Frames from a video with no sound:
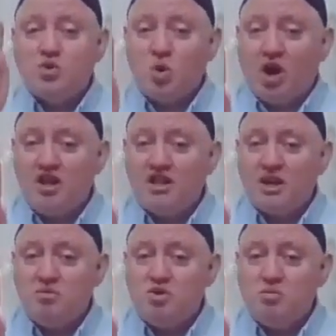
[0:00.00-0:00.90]
Çok
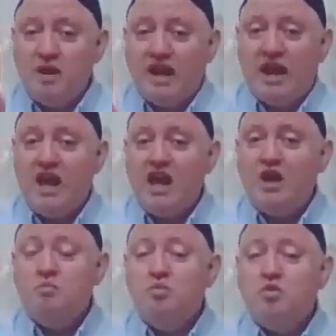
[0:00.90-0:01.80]
antika bir cümle.
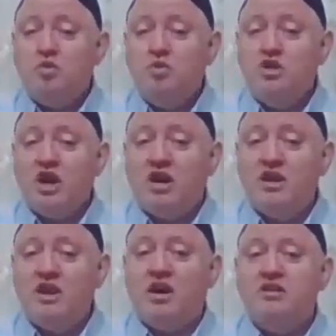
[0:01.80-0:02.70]
Bütün
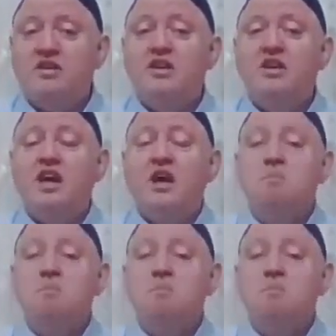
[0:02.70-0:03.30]
kainatı